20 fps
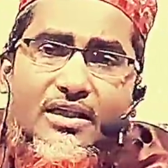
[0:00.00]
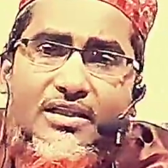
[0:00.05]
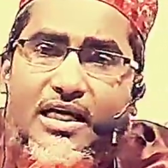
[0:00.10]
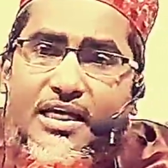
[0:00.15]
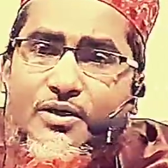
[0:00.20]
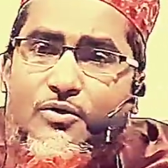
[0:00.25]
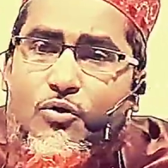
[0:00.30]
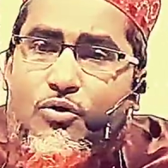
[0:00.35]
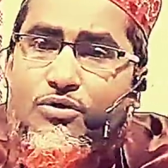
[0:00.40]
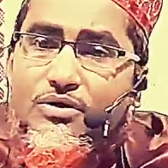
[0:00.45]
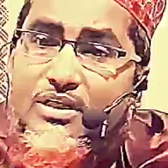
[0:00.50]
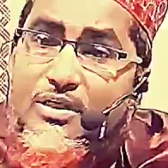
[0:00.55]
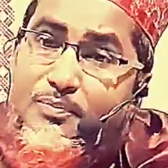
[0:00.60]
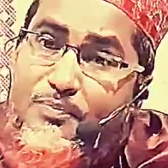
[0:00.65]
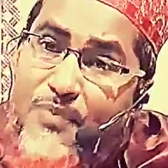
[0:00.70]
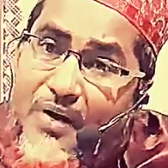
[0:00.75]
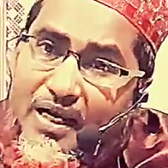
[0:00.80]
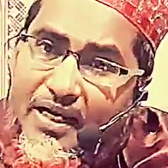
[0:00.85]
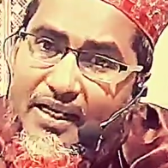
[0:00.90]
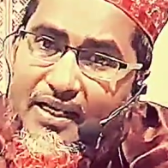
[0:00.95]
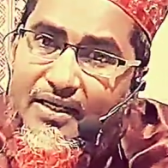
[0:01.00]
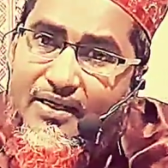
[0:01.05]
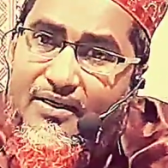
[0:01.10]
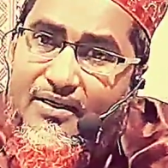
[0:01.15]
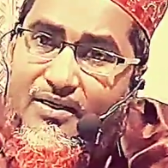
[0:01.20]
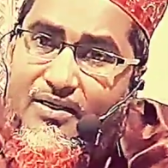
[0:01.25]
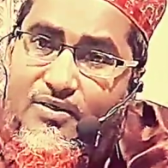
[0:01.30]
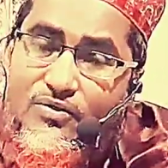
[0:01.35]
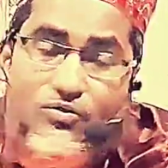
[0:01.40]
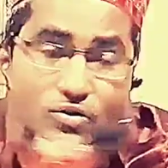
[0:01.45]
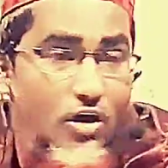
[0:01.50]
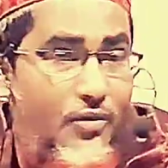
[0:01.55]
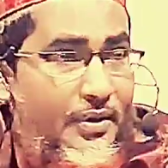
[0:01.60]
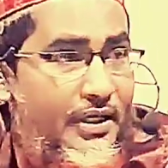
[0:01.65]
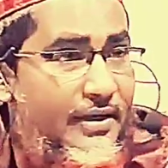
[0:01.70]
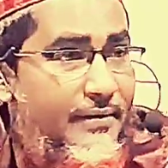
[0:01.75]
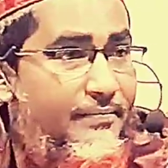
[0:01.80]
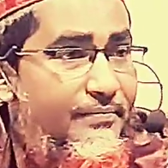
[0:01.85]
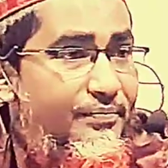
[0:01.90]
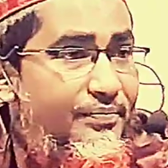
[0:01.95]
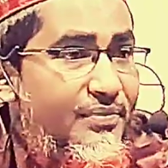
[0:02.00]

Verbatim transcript: আদায় করতে পারে তবে